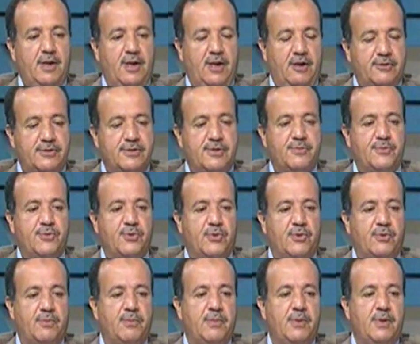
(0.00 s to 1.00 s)
لو
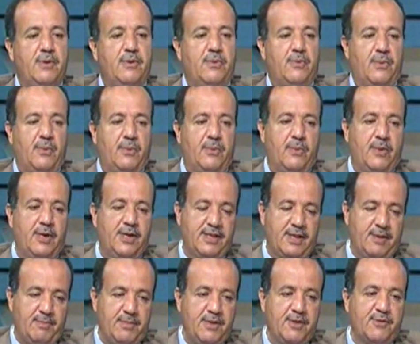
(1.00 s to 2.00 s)
سبتهم
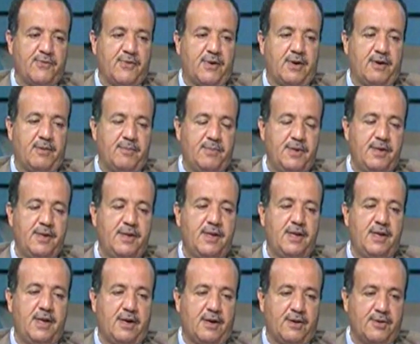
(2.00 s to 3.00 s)
واهتميت فقط بان
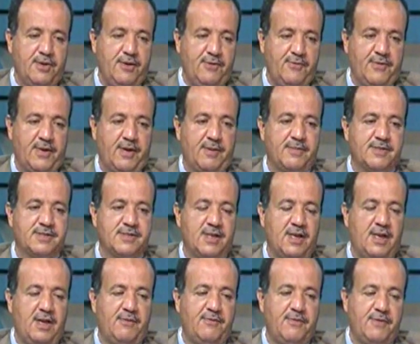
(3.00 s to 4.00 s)
انا اضيف
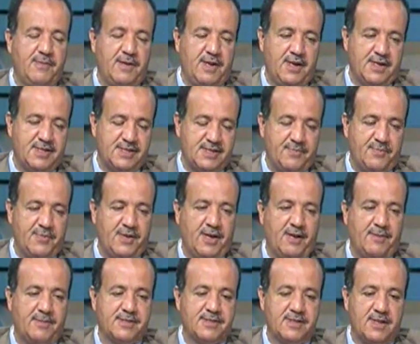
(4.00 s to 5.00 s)
5000 يبقى انا كسبت
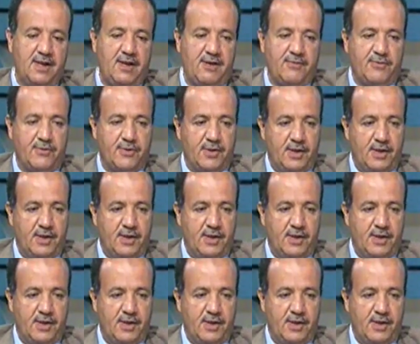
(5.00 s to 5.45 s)
5000